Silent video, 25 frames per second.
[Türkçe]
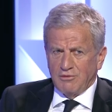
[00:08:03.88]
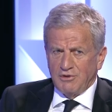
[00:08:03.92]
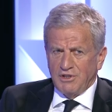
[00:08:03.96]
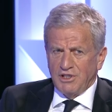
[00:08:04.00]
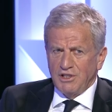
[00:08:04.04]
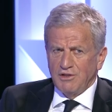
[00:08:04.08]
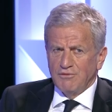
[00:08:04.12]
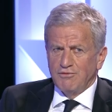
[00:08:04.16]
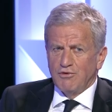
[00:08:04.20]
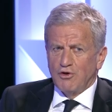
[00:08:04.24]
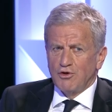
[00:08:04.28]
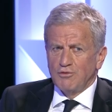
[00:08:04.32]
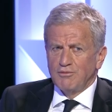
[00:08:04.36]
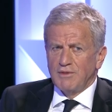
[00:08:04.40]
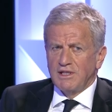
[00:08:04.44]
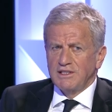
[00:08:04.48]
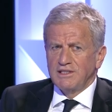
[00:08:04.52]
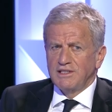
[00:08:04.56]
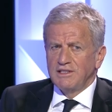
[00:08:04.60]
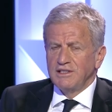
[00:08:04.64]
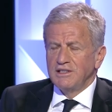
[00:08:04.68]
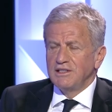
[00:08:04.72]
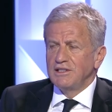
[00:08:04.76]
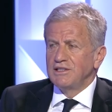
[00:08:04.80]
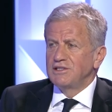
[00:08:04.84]
yeni format
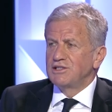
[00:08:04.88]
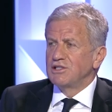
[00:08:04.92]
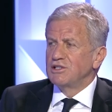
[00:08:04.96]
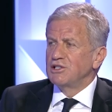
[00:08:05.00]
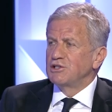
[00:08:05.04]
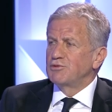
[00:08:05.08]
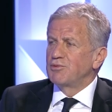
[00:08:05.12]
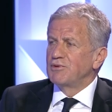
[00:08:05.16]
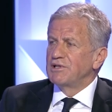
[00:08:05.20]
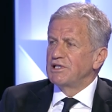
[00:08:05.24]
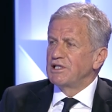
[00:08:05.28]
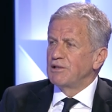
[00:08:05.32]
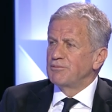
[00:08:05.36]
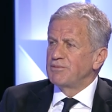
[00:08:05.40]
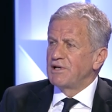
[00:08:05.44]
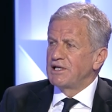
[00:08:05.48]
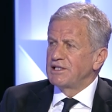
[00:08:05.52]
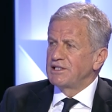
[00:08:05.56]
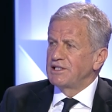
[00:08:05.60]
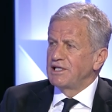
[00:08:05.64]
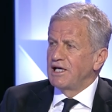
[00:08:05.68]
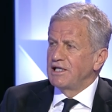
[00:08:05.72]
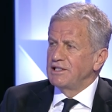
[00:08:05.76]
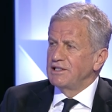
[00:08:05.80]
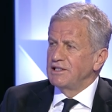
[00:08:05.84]
çalışmaları
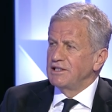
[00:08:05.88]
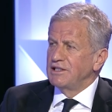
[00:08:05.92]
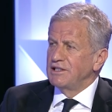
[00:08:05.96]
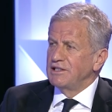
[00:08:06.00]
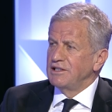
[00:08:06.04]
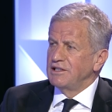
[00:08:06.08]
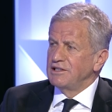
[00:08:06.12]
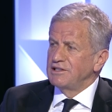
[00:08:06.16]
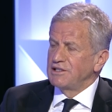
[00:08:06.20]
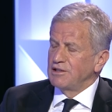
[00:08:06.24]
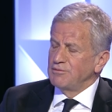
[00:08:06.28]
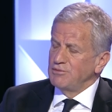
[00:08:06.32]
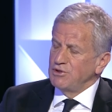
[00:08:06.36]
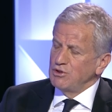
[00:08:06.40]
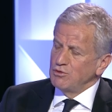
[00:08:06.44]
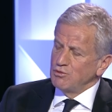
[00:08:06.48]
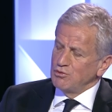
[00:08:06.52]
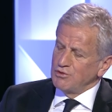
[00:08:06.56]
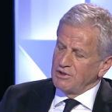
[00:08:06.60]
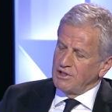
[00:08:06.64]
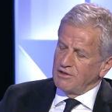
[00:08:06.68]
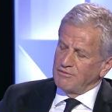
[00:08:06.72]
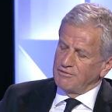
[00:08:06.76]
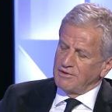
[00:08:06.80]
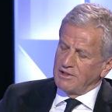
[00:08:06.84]
yaparken tabii
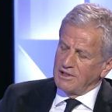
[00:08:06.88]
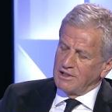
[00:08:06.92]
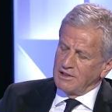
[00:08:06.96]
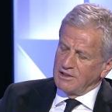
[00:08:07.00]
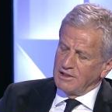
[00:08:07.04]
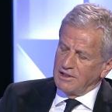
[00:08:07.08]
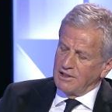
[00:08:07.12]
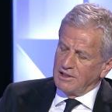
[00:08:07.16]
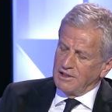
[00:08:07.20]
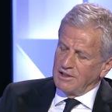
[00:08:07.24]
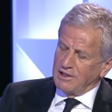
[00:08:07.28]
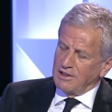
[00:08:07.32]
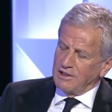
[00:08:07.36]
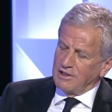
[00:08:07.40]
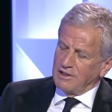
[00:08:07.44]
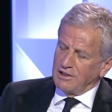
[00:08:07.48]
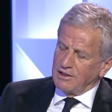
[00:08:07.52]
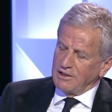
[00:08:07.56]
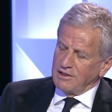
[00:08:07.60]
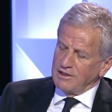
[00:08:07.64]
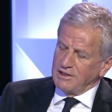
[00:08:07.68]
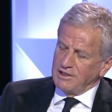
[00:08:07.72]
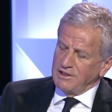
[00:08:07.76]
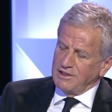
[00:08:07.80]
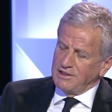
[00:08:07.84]
UEFA
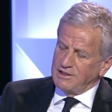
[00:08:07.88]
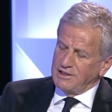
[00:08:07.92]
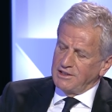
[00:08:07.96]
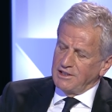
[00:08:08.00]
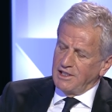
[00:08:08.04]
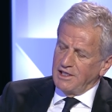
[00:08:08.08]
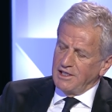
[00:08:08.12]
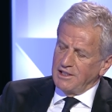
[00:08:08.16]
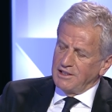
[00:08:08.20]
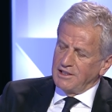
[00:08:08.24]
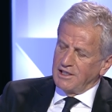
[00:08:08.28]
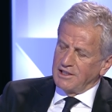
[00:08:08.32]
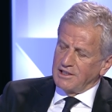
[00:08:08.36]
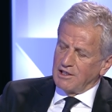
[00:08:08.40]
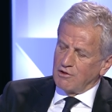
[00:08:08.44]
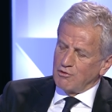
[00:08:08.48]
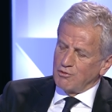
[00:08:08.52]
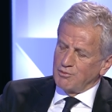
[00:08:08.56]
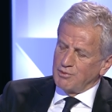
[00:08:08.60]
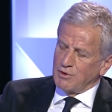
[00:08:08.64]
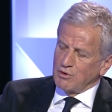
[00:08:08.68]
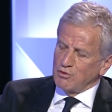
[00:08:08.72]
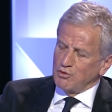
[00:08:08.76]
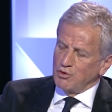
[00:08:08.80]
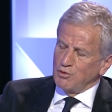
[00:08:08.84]
ECA ile
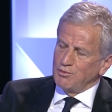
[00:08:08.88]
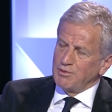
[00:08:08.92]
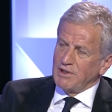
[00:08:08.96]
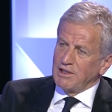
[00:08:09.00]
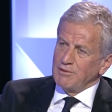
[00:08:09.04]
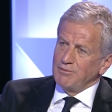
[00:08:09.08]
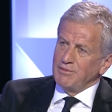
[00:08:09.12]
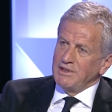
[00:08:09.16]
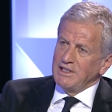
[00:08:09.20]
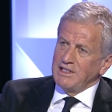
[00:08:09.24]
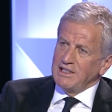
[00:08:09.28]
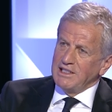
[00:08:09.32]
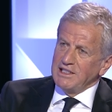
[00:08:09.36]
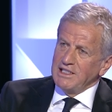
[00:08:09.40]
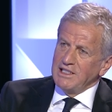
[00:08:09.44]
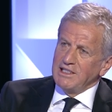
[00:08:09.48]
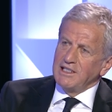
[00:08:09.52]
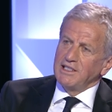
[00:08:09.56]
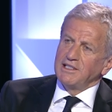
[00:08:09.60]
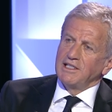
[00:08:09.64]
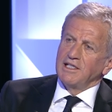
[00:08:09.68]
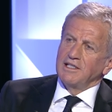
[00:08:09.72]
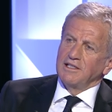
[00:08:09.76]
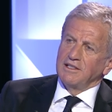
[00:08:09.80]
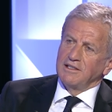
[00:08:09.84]
Avrupa Kulüpler Birliği
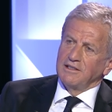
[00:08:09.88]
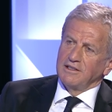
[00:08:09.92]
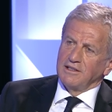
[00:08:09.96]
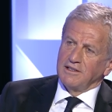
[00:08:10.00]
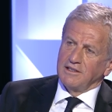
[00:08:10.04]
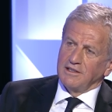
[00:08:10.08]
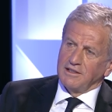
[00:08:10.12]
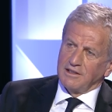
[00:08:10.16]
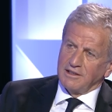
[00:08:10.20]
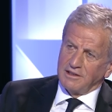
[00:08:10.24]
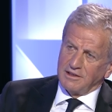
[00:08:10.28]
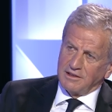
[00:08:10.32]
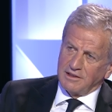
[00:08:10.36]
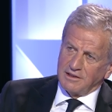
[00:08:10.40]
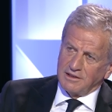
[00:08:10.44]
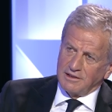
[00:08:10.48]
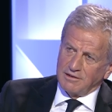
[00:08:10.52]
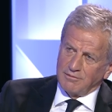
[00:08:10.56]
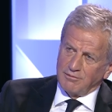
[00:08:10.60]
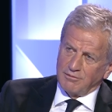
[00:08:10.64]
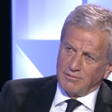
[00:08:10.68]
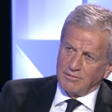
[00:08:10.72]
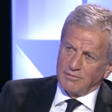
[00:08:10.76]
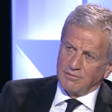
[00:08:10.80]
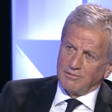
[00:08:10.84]
ile de e,
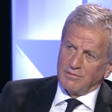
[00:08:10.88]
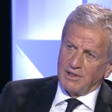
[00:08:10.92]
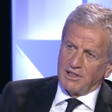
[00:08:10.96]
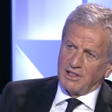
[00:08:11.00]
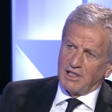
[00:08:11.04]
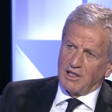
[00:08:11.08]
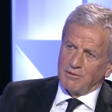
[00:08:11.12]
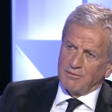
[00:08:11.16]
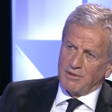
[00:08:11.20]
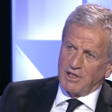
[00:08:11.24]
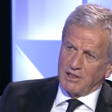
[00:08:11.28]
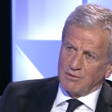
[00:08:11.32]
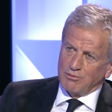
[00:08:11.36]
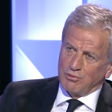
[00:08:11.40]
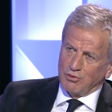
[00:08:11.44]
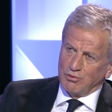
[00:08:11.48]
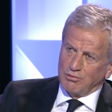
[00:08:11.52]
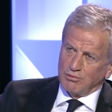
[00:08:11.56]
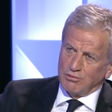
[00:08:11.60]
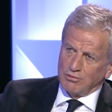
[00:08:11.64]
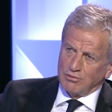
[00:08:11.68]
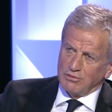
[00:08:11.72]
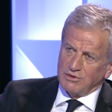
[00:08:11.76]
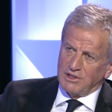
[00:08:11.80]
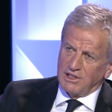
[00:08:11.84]
beraber bu
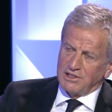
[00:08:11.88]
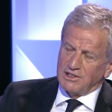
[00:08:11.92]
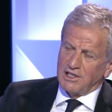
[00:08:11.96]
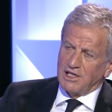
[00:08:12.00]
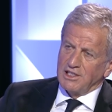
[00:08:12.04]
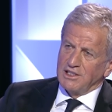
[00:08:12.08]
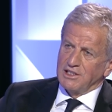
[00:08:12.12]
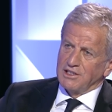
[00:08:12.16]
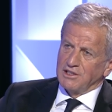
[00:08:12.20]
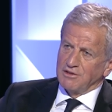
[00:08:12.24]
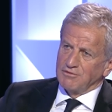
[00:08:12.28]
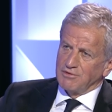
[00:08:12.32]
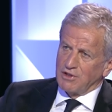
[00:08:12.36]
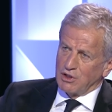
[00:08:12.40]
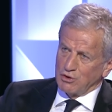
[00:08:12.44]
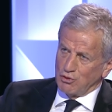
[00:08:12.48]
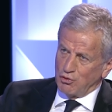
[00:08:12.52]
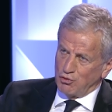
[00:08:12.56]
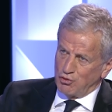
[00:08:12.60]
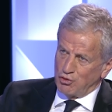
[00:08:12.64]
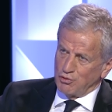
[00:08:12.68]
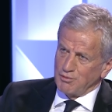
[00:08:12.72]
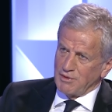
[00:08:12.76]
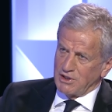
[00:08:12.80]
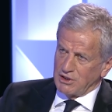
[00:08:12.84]
detaylarını falan
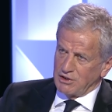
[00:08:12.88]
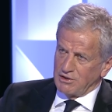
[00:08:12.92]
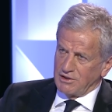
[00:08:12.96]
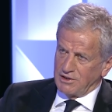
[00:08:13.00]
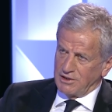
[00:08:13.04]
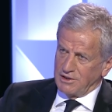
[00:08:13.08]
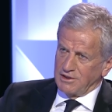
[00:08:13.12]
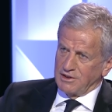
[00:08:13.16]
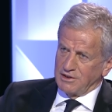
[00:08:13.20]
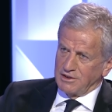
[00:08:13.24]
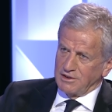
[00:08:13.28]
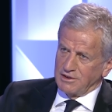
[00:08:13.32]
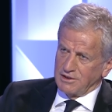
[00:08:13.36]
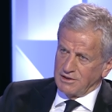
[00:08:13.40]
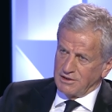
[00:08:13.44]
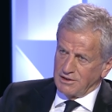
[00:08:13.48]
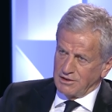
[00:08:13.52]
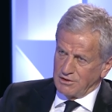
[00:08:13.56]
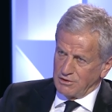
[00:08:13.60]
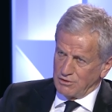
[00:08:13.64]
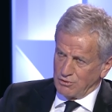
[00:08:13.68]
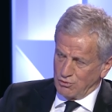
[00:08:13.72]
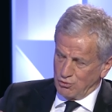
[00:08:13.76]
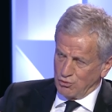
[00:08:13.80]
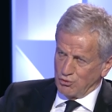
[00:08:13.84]
götürmek e,
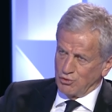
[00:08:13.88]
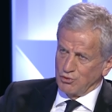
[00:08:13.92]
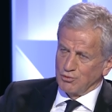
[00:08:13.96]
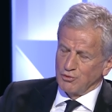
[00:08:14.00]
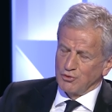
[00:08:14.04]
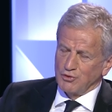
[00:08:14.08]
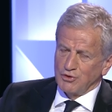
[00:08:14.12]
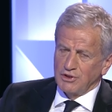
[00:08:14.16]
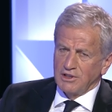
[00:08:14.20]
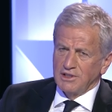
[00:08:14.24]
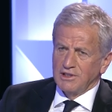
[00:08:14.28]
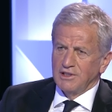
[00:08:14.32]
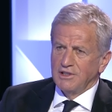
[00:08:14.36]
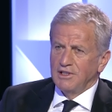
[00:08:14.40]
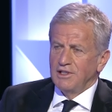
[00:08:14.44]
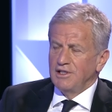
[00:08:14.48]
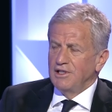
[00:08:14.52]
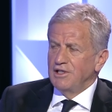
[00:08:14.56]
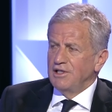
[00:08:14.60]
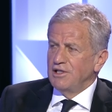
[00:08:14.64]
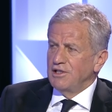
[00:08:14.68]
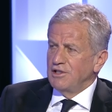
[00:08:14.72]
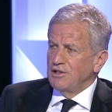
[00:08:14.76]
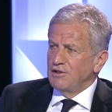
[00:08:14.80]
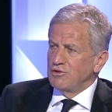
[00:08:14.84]
durumunda.
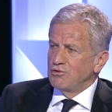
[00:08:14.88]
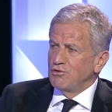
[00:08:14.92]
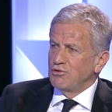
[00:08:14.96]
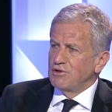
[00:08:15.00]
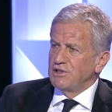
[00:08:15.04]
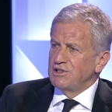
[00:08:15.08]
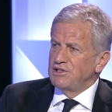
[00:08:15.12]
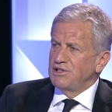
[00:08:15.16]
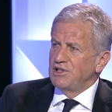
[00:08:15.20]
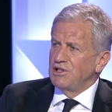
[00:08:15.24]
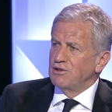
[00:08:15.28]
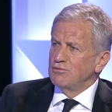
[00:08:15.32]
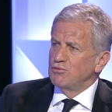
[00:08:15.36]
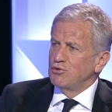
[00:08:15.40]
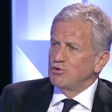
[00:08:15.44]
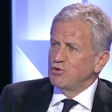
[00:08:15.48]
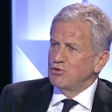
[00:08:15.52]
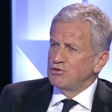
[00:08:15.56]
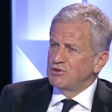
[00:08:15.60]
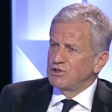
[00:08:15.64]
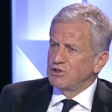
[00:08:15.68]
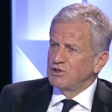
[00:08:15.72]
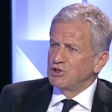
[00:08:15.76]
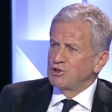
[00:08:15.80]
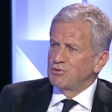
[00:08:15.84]
Dolayısıyla
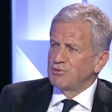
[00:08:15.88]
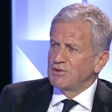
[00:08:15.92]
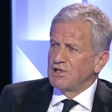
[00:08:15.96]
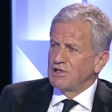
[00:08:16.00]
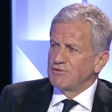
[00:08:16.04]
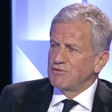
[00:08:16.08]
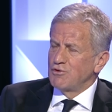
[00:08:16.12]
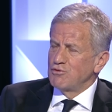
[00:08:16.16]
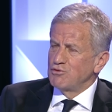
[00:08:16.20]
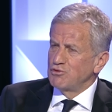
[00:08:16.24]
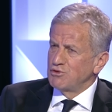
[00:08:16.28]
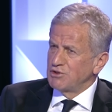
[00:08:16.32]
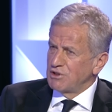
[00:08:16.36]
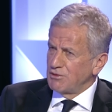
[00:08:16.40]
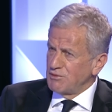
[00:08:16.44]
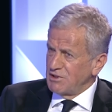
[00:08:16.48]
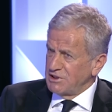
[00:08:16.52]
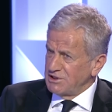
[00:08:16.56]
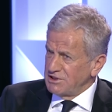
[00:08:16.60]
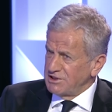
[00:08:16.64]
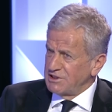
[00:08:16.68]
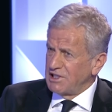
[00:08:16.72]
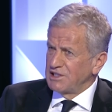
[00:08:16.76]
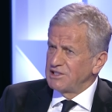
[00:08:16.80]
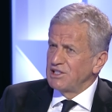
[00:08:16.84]
bugün çalışmalar falan uzun
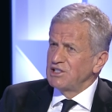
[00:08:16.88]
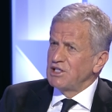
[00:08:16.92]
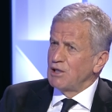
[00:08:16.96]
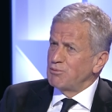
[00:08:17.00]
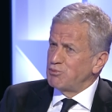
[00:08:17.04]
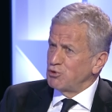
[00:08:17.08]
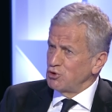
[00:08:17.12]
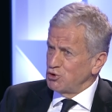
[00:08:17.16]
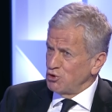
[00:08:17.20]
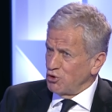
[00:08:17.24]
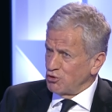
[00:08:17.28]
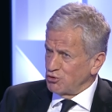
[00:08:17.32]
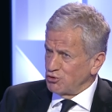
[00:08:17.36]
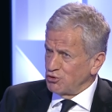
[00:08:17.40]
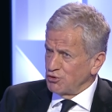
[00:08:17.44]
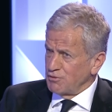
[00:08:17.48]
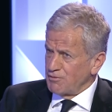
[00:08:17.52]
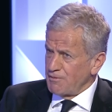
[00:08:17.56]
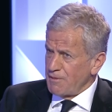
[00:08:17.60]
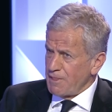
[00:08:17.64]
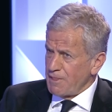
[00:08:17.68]
zamandır zaten e, yapılıyordu. Sanıyorum